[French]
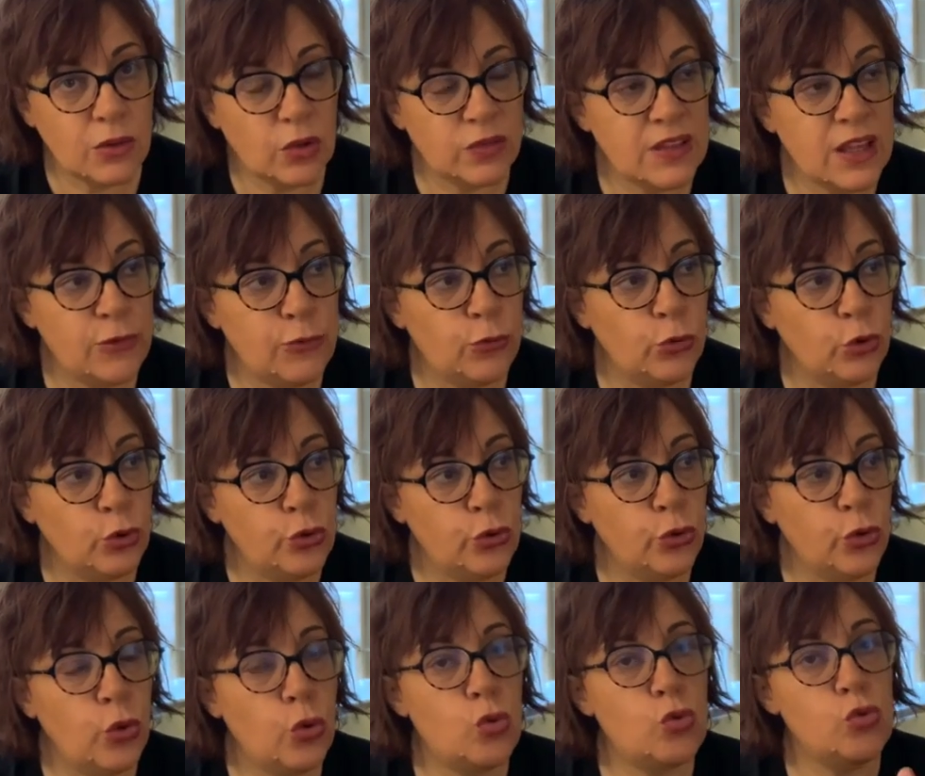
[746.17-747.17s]
des vœux
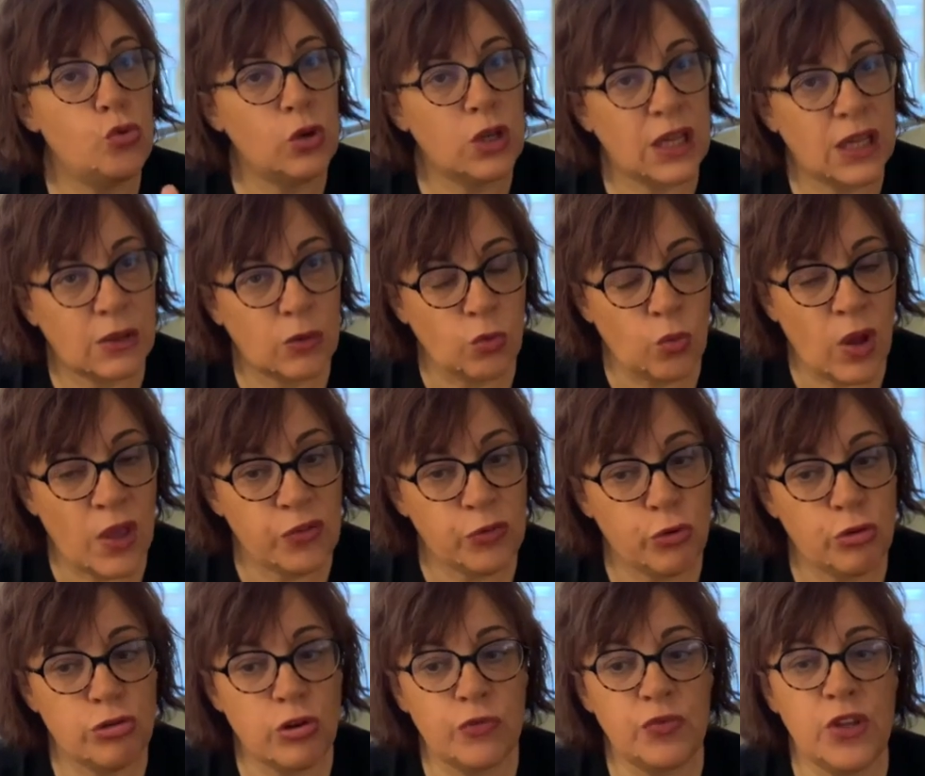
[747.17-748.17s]
de où est-ce
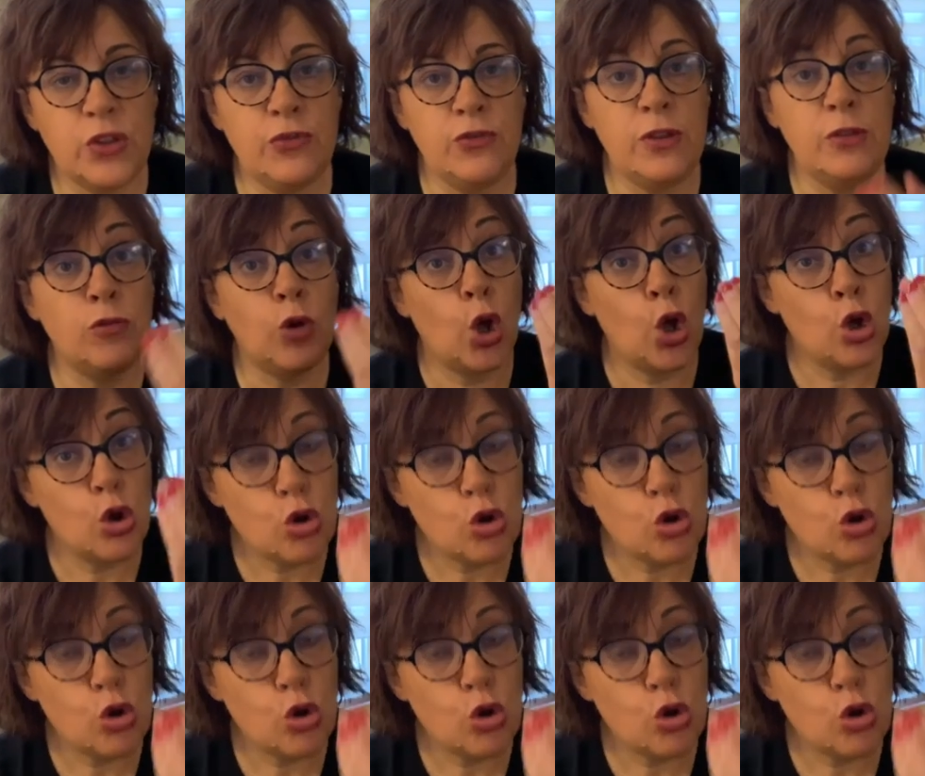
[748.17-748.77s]
que j'ai envie de vivre,